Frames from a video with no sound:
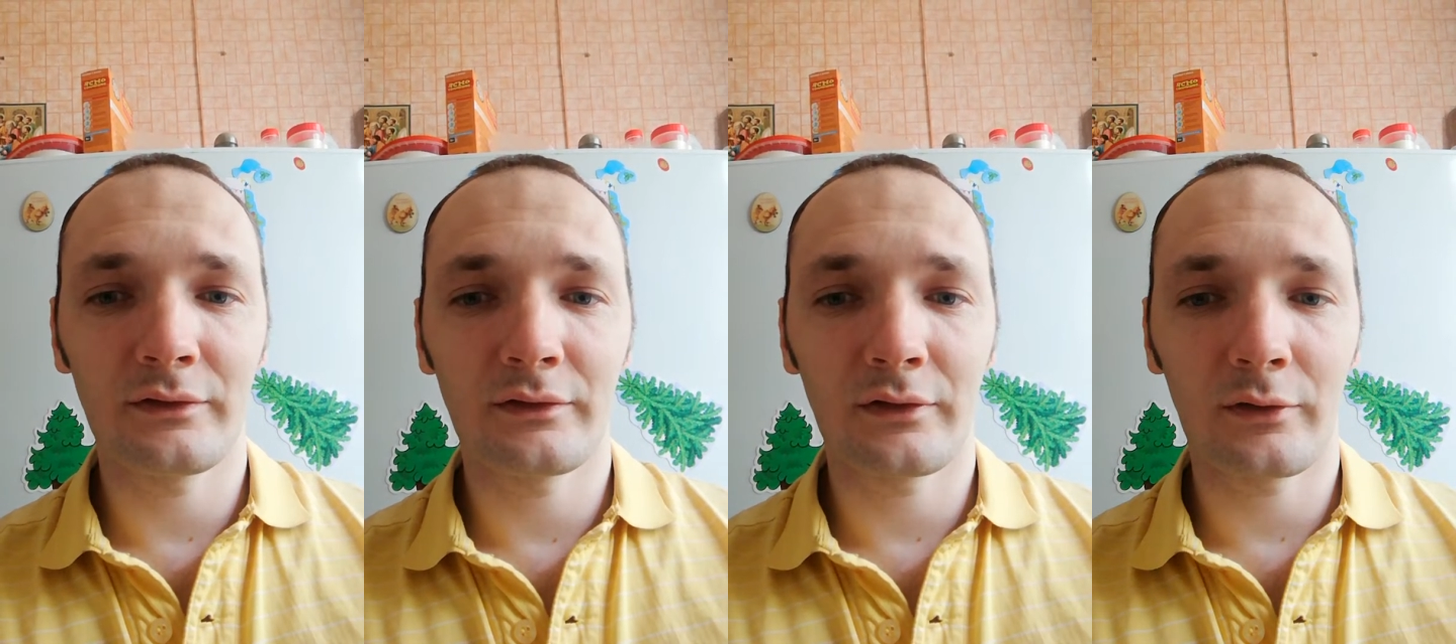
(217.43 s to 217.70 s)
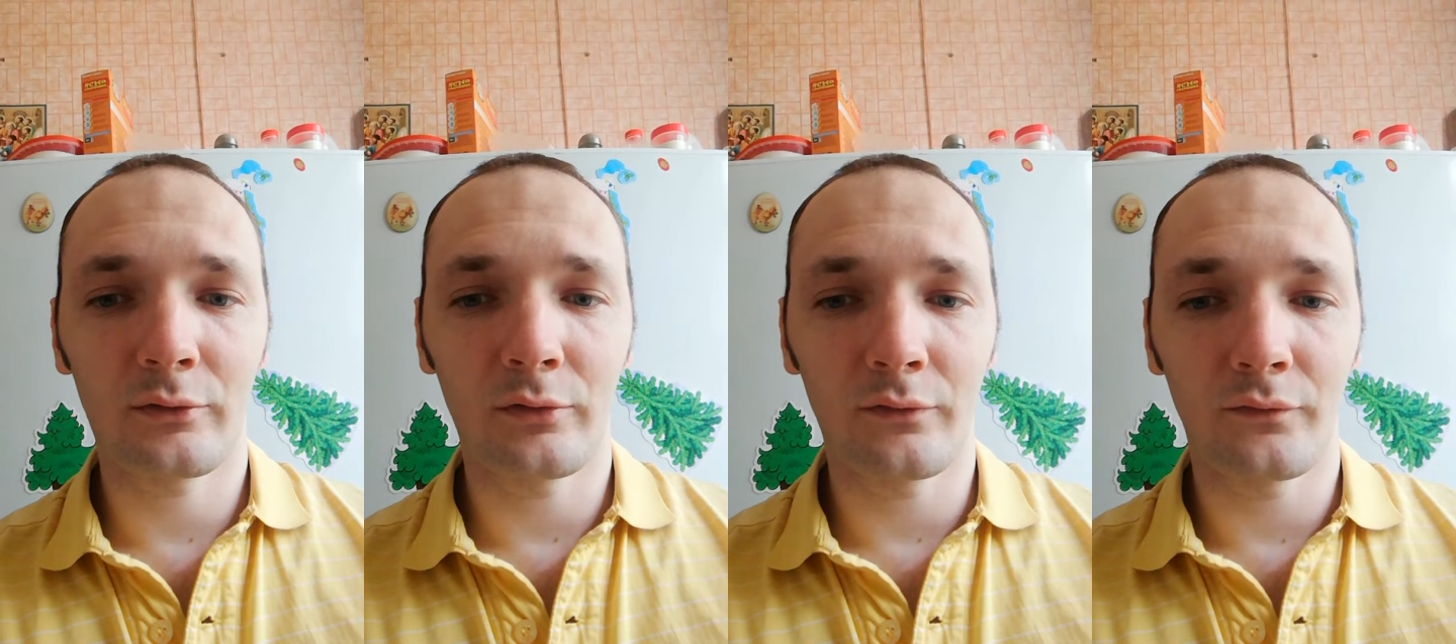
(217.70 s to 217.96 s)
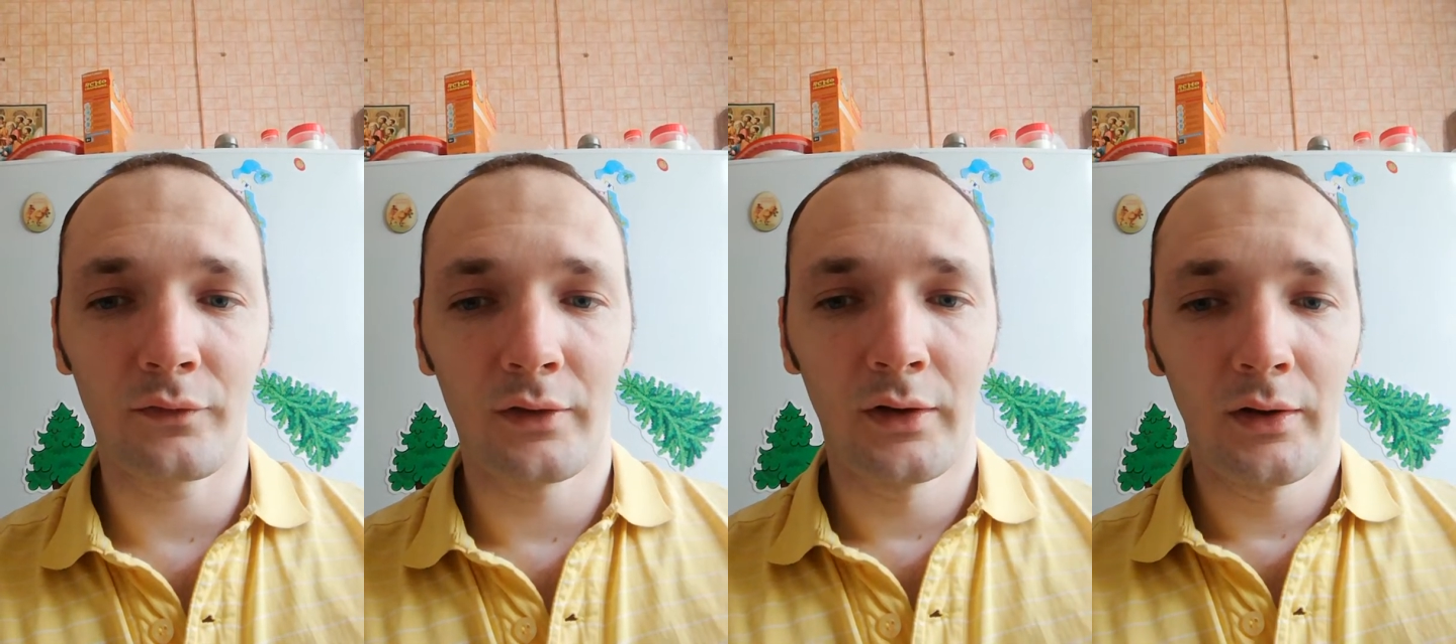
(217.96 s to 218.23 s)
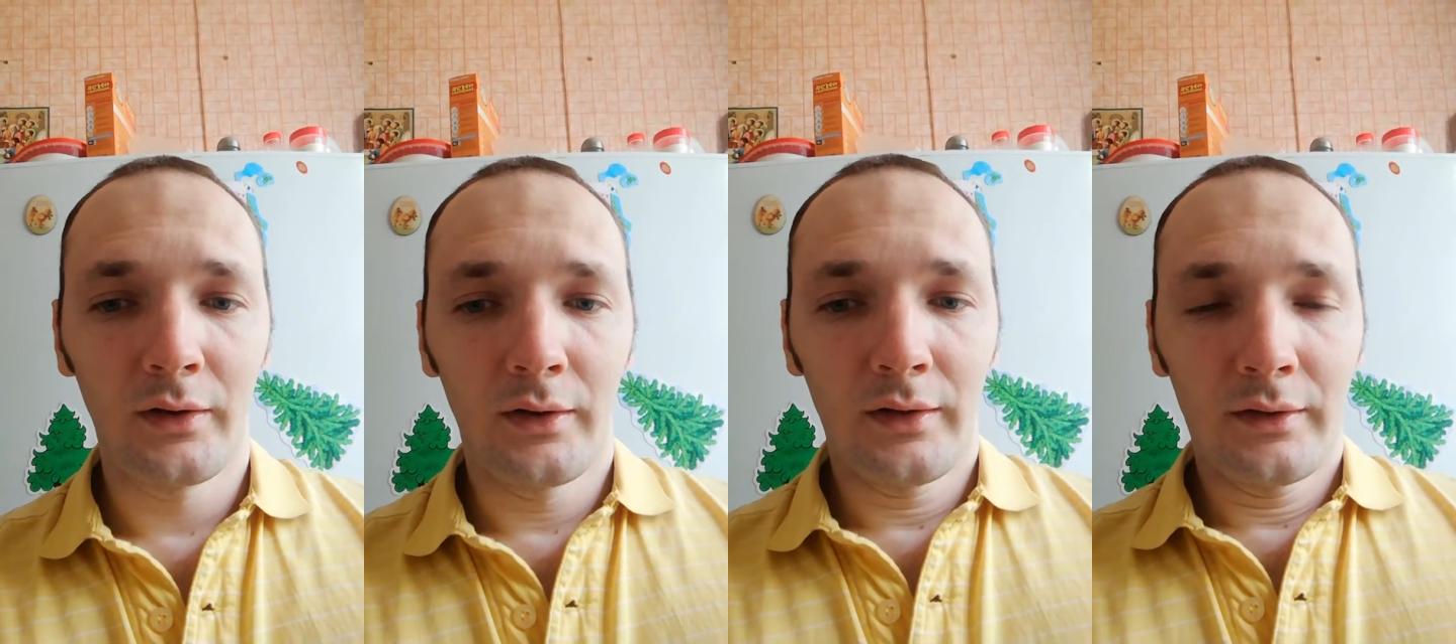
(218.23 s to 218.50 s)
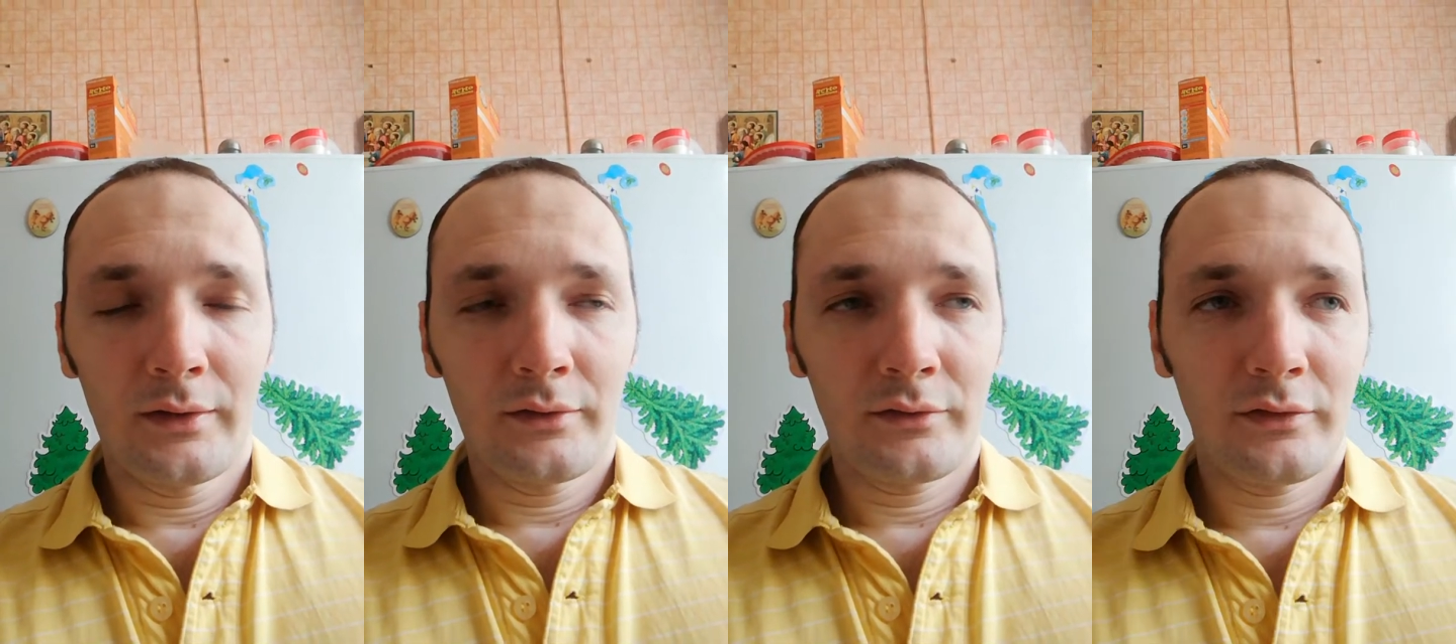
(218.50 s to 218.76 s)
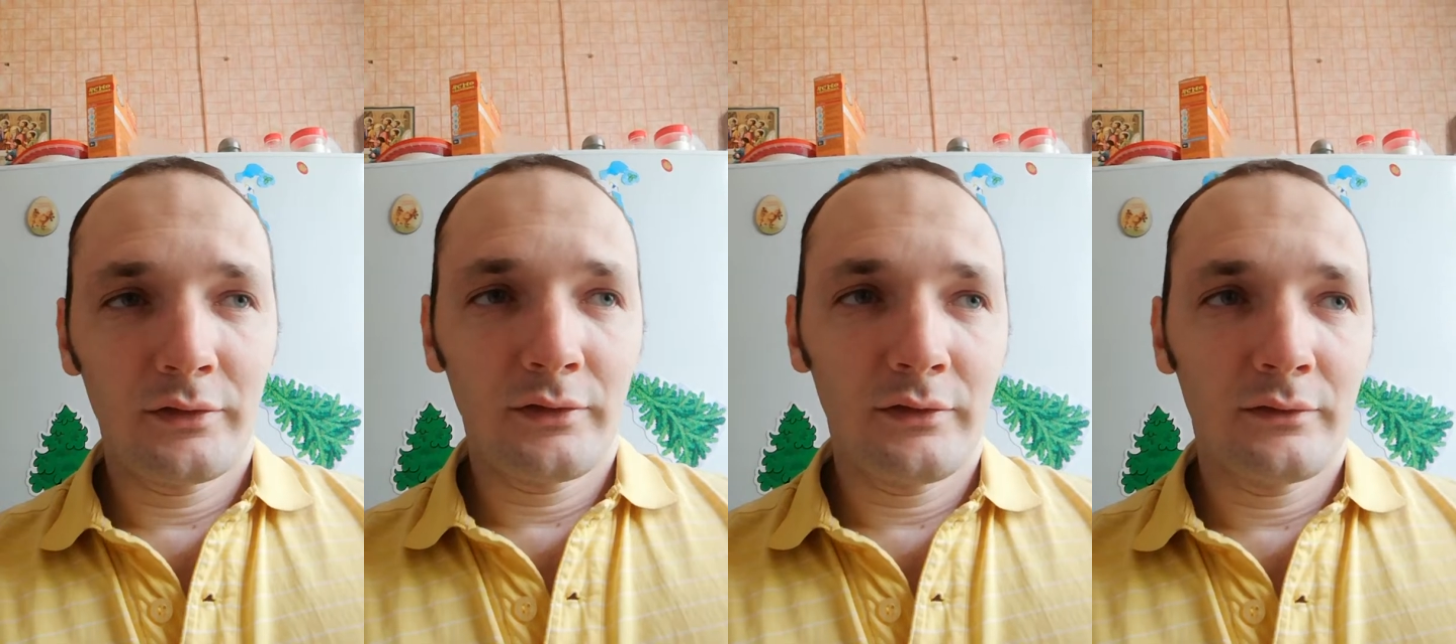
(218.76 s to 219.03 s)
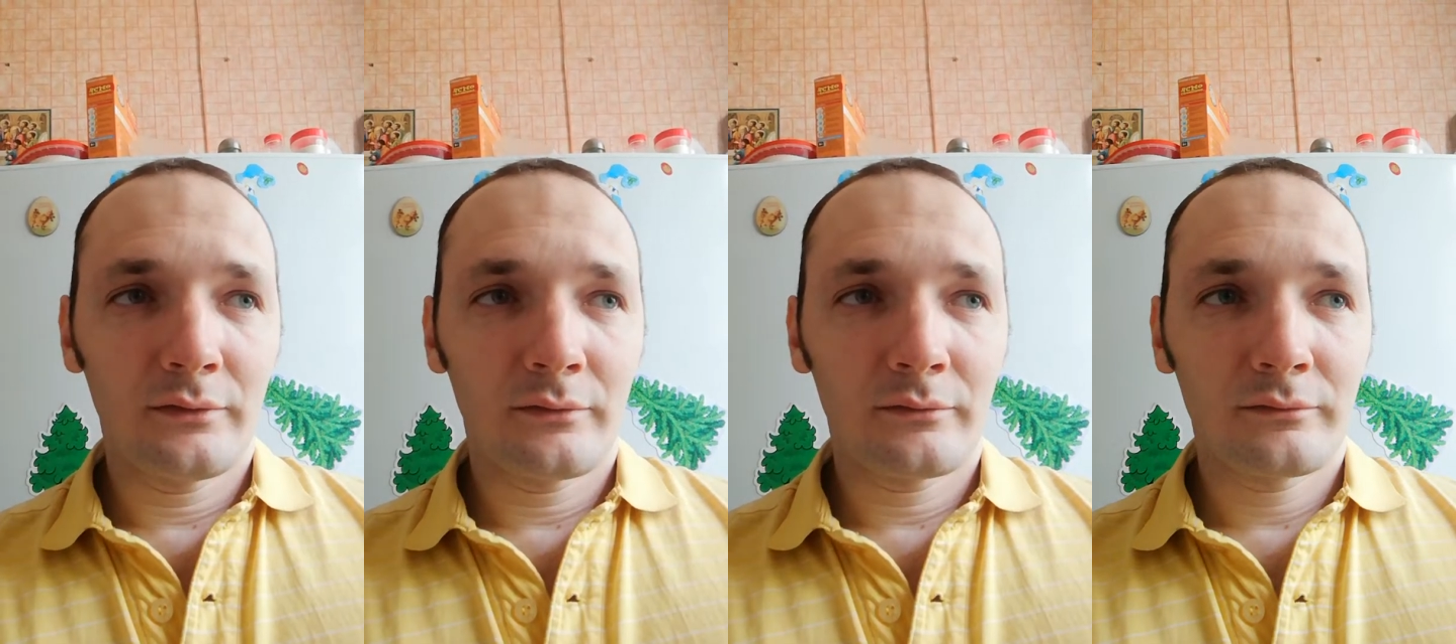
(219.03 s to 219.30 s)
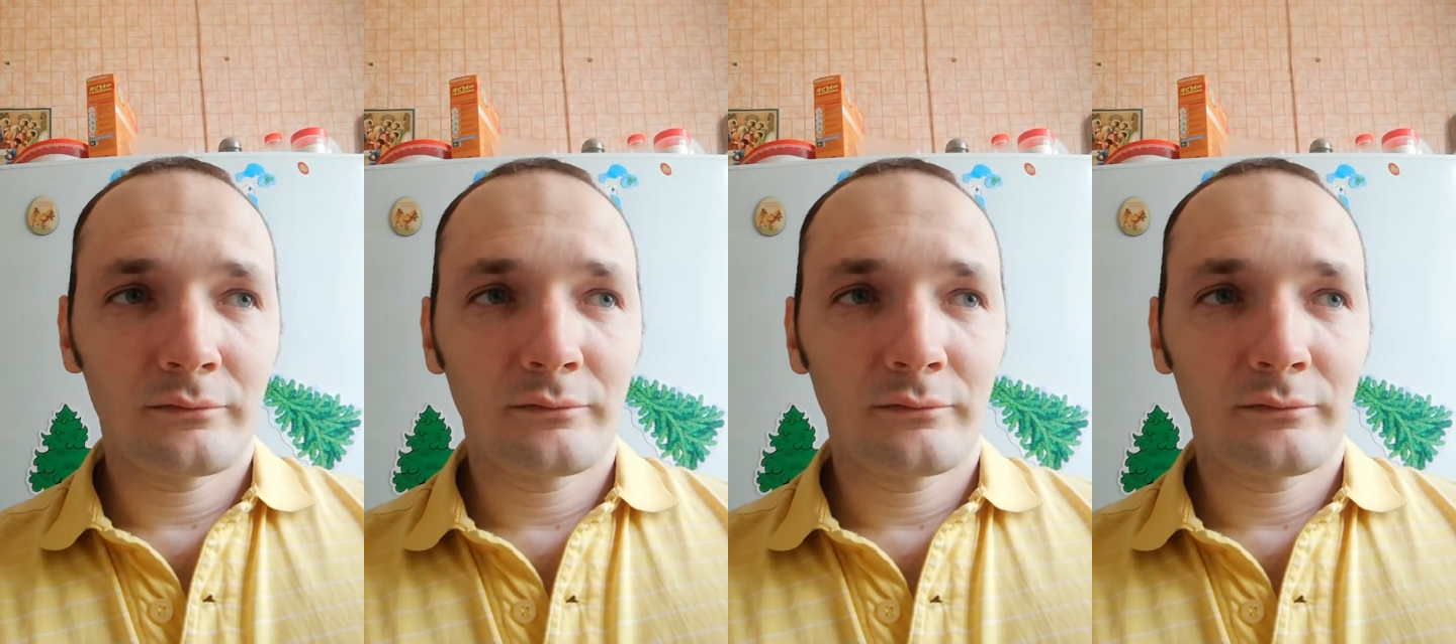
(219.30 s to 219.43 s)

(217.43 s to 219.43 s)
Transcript: игроков. И